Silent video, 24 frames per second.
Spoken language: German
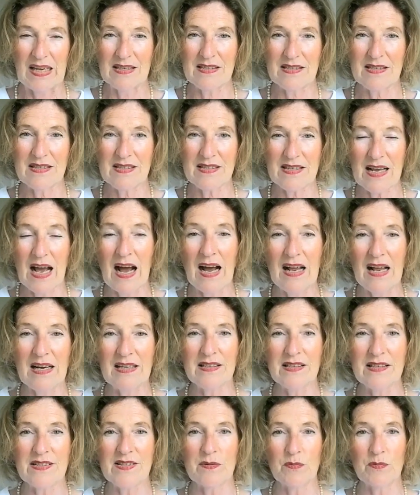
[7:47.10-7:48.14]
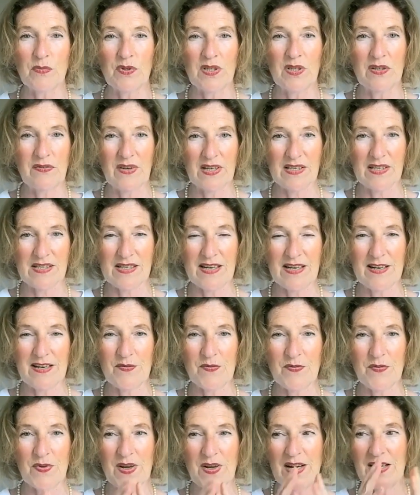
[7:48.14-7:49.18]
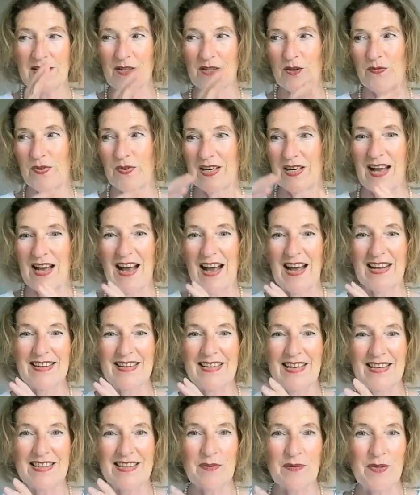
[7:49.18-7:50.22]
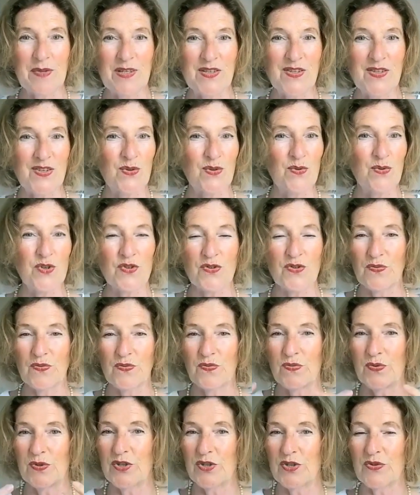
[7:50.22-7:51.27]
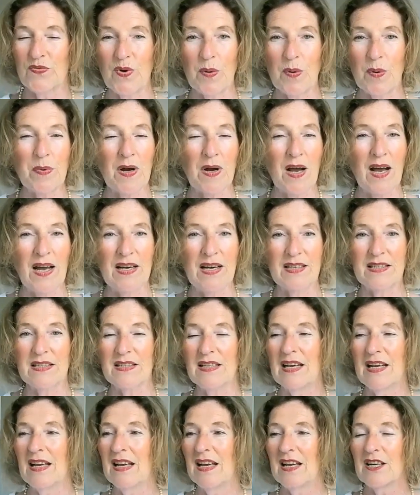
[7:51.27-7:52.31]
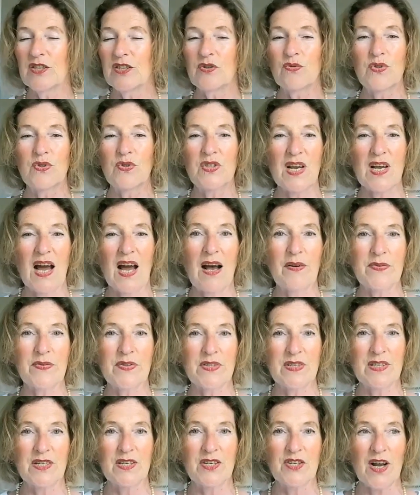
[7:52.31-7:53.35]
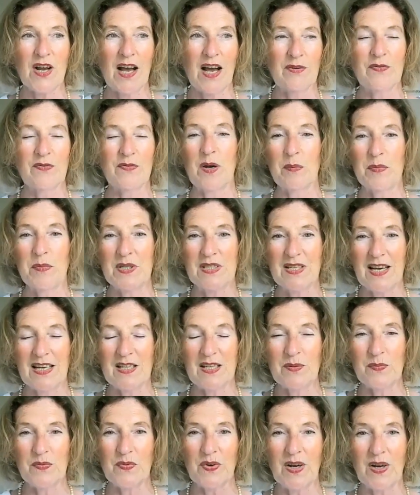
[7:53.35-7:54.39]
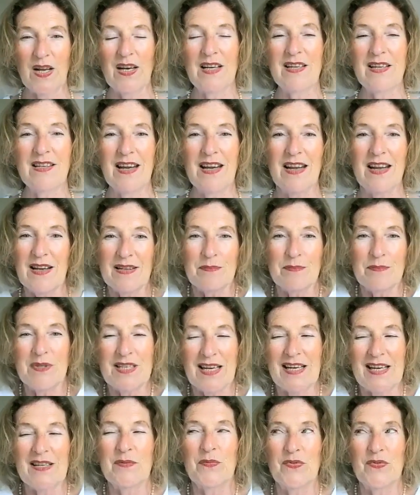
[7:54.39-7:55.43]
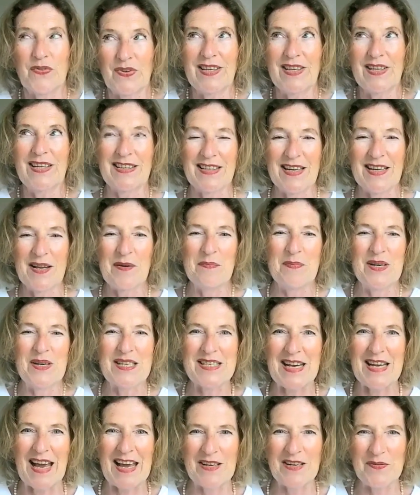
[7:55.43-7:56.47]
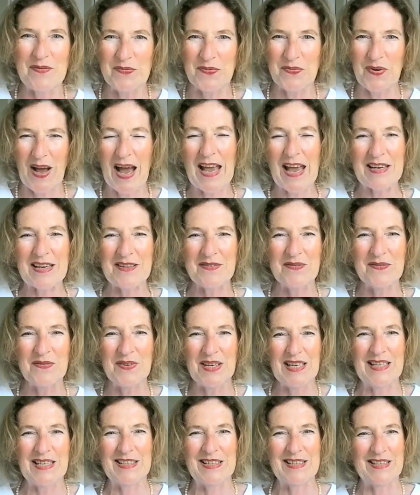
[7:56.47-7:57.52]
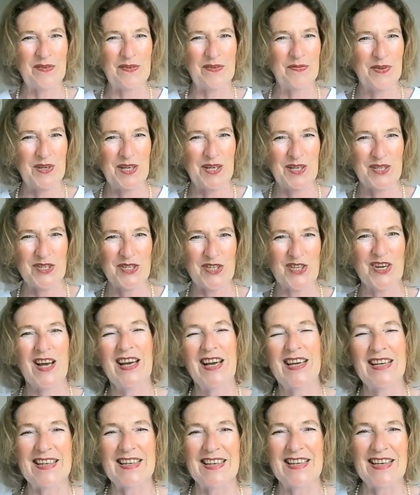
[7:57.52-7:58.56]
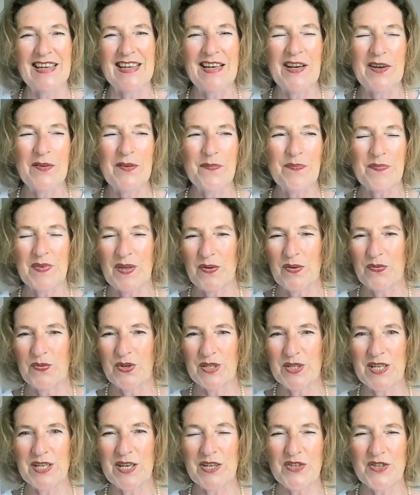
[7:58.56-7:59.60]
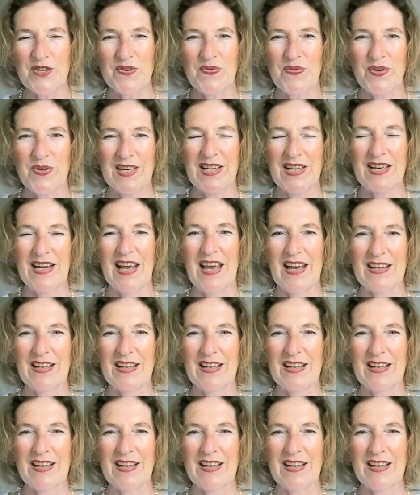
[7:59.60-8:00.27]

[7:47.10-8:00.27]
Es ist alles im universellen Feld auf einer anderen Dimension schon für dich vorbereitet. Du darfst dich einfach mit deinem frillen, mit deinem frillen, mit deinem freien Willen dafür entscheiden, für dich, für dein